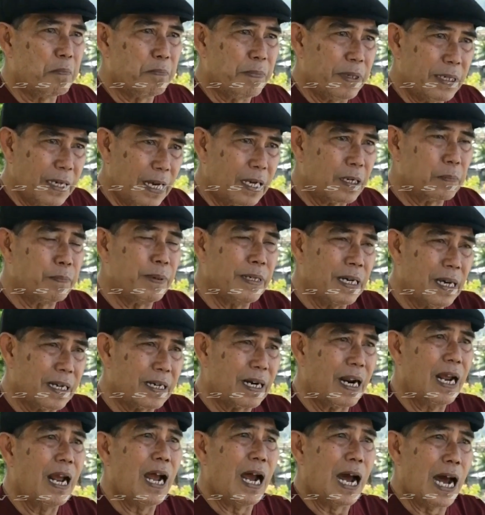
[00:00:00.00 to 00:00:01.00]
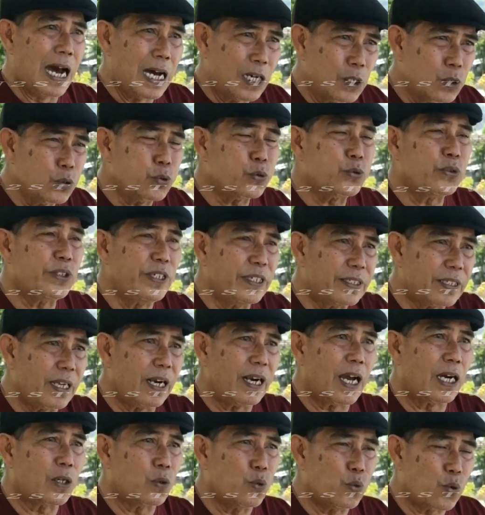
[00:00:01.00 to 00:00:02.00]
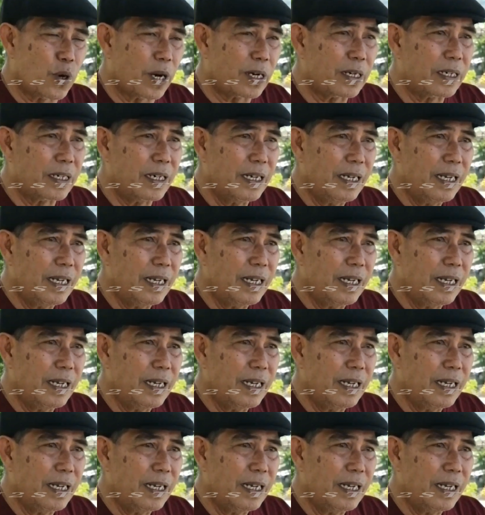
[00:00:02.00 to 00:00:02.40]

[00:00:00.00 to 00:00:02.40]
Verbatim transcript: benar-benar harus kita lakukan,